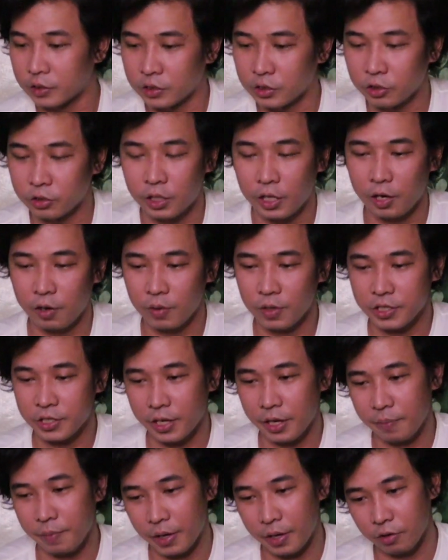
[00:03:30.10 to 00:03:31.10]
So, dalawa
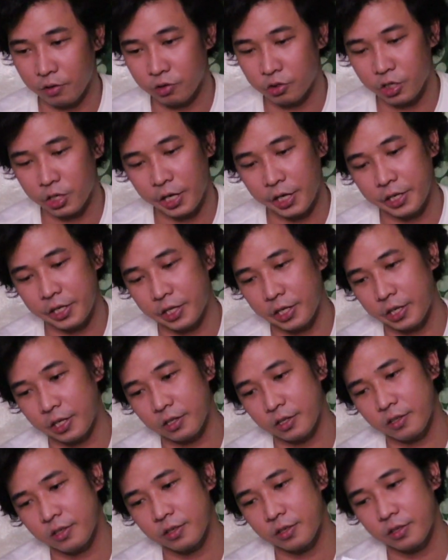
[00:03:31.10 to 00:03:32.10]
siya. Merong
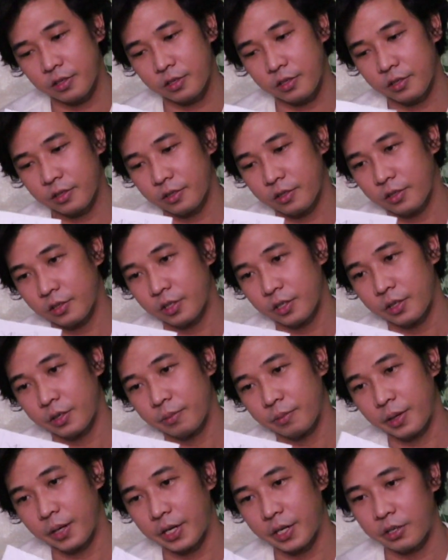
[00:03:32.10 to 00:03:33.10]
Chinese,
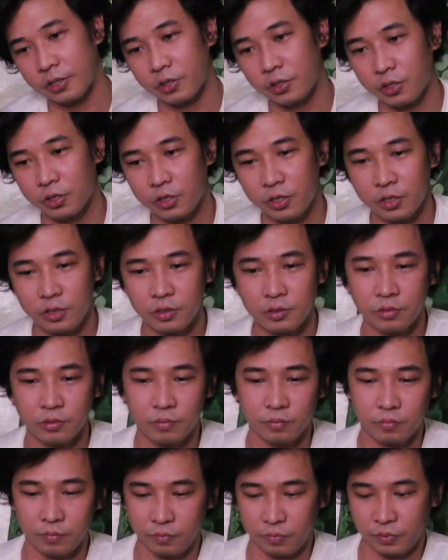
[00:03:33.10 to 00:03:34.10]
merong
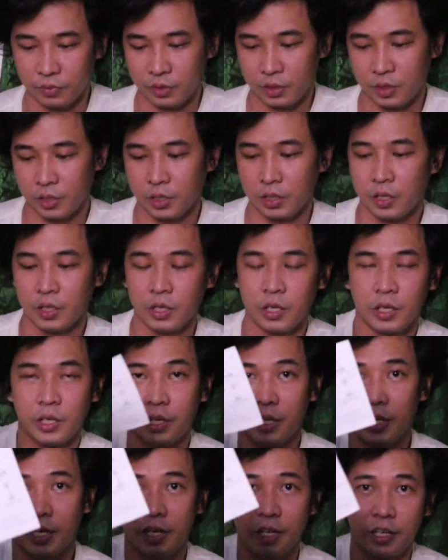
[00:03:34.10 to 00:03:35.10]

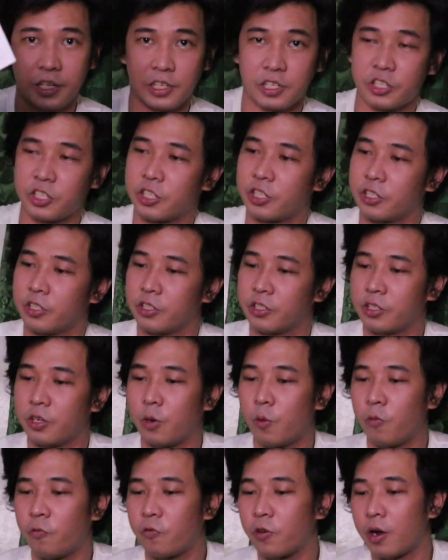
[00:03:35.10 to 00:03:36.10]
English.
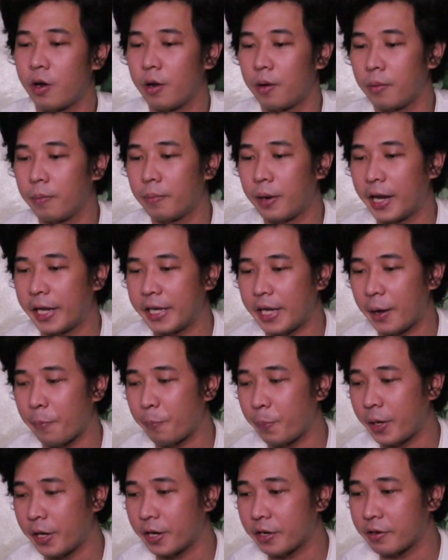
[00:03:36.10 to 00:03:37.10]
So, from my
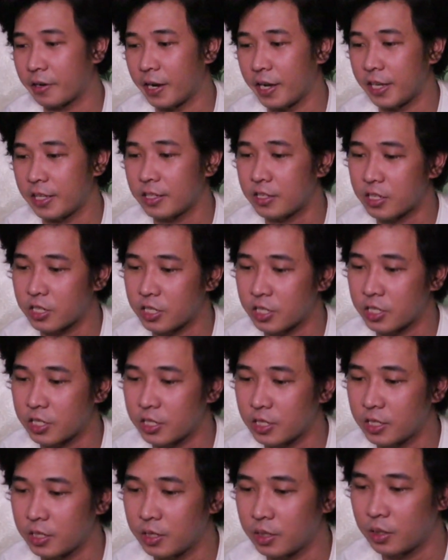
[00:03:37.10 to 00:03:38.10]
appearance,
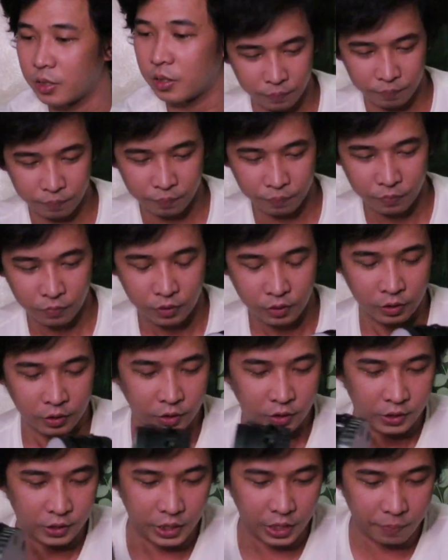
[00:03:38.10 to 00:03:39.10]

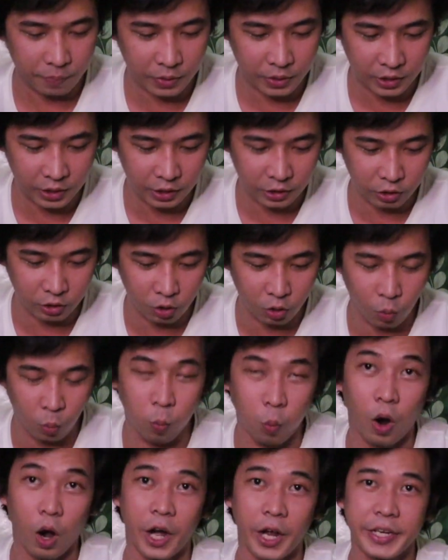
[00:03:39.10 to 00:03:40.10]
sabi dito,
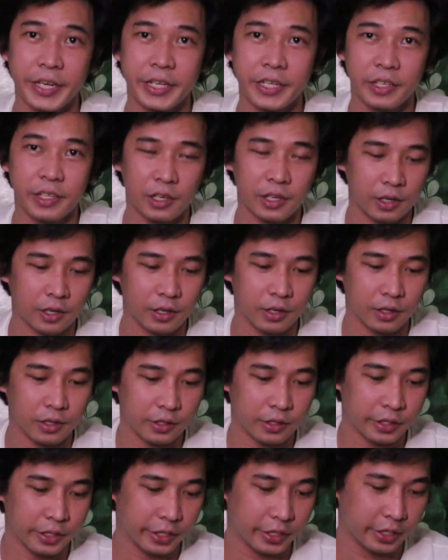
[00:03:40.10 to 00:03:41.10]
one
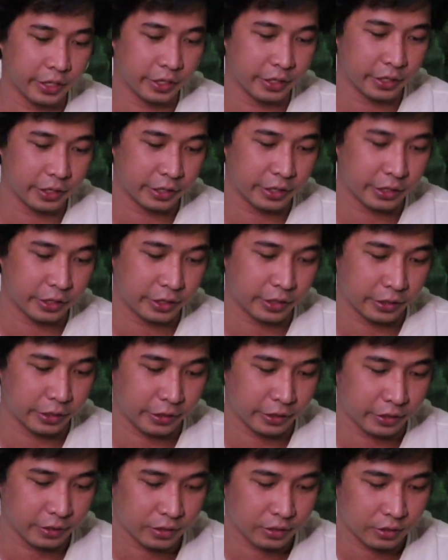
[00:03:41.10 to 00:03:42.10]

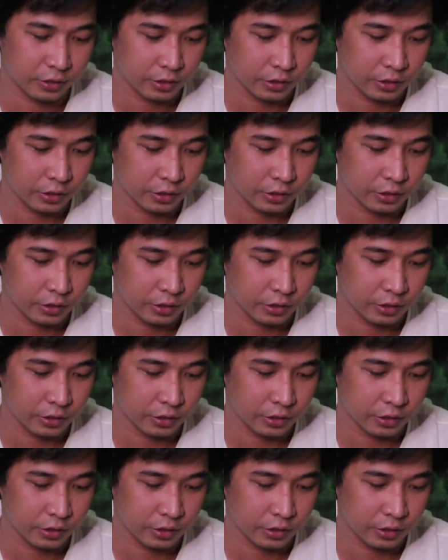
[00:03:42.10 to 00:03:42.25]
is